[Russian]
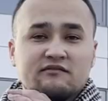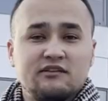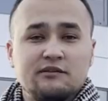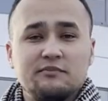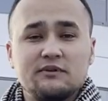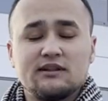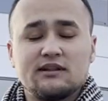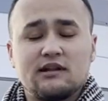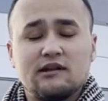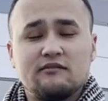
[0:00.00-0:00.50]

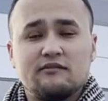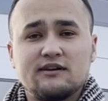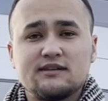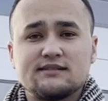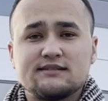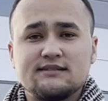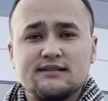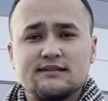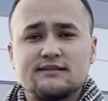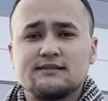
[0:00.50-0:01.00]
Выбил для
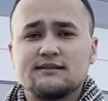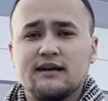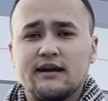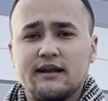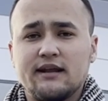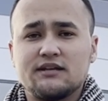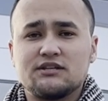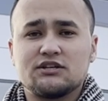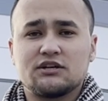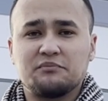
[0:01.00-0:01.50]
вас 10
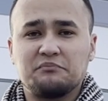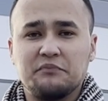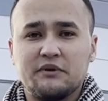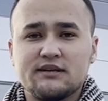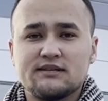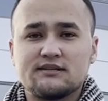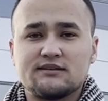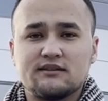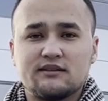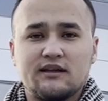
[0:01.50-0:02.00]
горячих
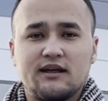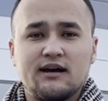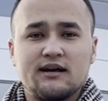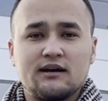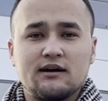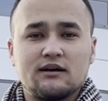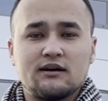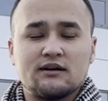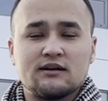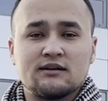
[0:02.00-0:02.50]
мест
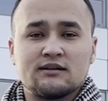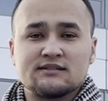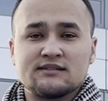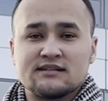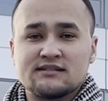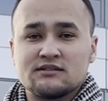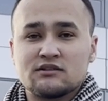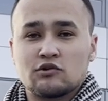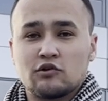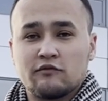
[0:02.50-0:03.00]
на э,
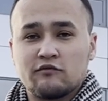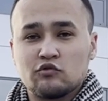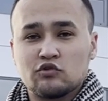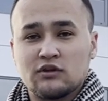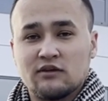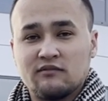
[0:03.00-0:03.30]
сортировку